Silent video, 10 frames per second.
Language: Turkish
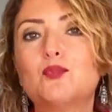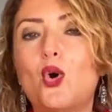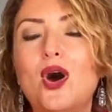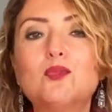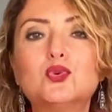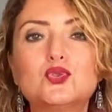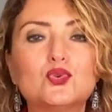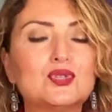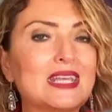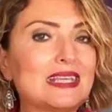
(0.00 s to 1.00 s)
Boğa
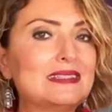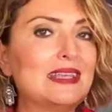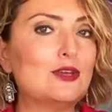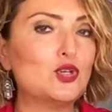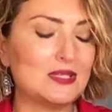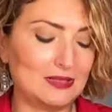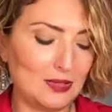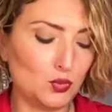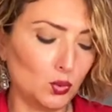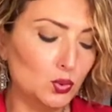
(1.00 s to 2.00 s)
Burcu'nun 8
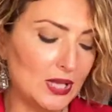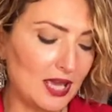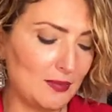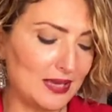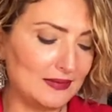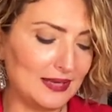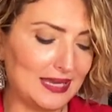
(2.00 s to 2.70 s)
derecesinde Dolunay meydana